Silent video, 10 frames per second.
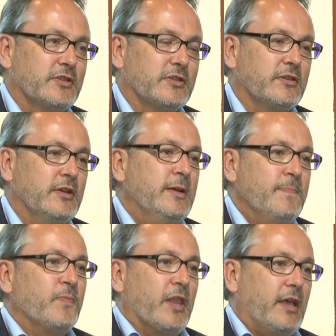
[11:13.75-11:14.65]
diese
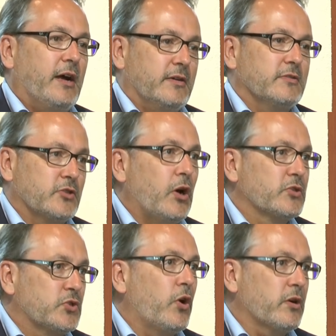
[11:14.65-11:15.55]
ja,
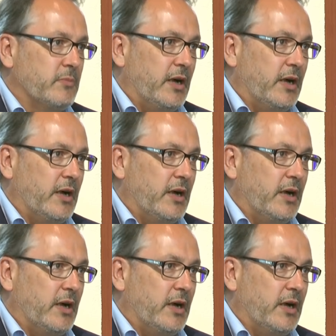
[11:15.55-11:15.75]
auch Sorgen